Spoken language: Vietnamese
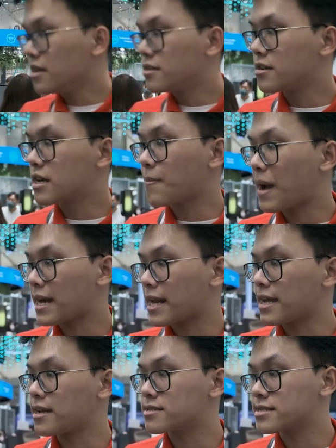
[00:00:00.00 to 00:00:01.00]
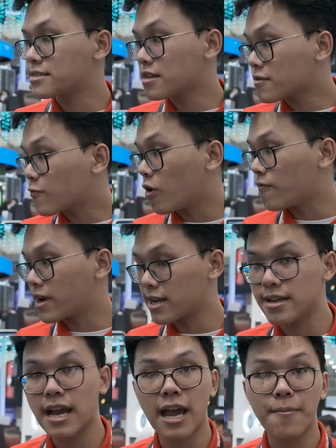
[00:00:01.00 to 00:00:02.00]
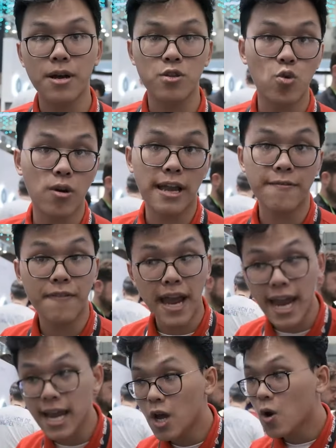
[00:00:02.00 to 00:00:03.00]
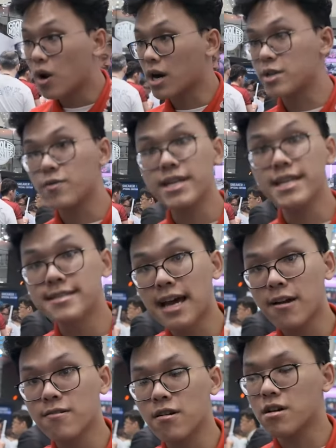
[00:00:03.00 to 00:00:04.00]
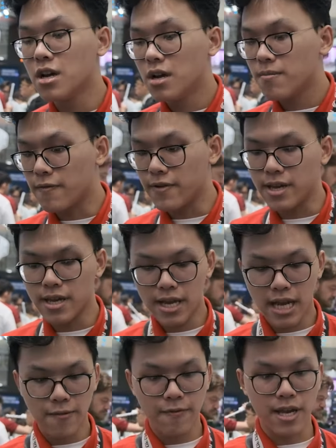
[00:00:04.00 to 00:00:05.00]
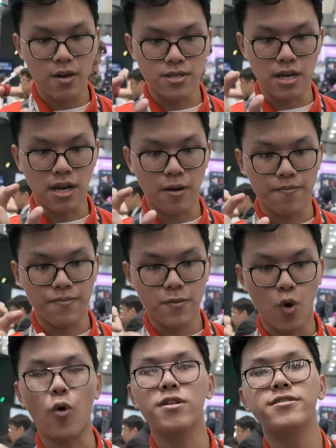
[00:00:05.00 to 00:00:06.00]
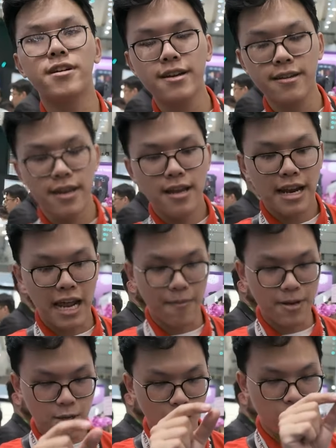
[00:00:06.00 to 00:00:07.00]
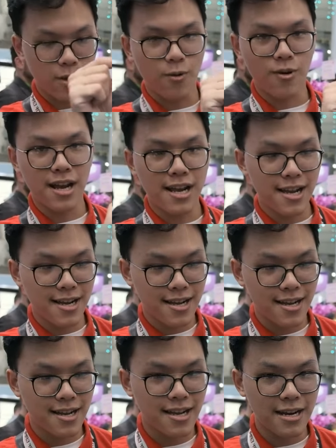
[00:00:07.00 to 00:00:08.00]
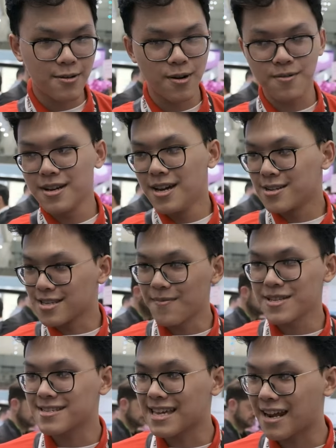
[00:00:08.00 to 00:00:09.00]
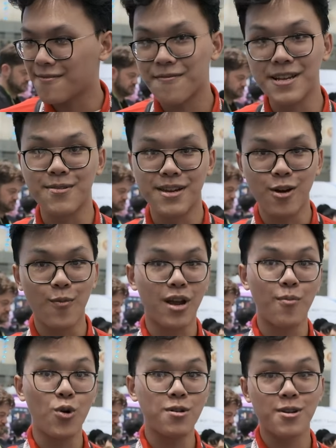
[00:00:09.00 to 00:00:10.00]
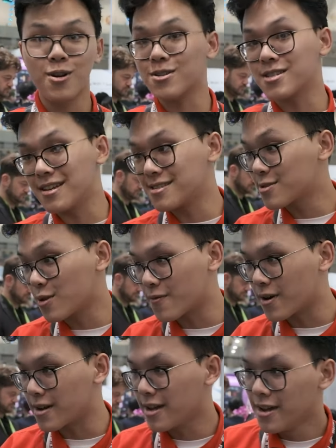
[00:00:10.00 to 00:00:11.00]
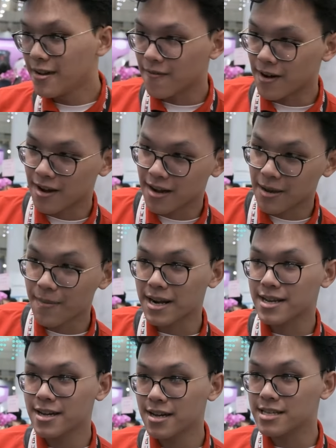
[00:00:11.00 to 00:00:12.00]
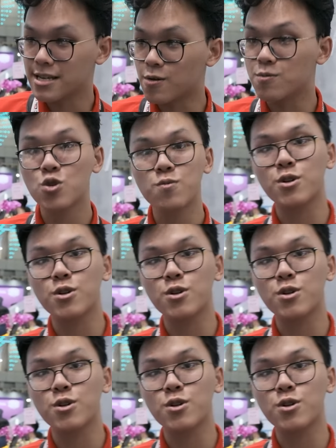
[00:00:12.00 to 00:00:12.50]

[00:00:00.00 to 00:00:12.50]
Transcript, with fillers: những cái màn này sẽ rất phù hợp với cả những ai mà thuộc ngành vẽ hoặc là nhiều khi design cũng được, bởi vì anh em phải hiểu rằng là hồi trước ấy, làm cái trò kiểu cắt cắt cắt cắt cắt đúng không? Rất mất thời gian, và nhiều khi có một cái bút nó trở nên rất tuyệt vời, và cái màn kia thì cũng giúp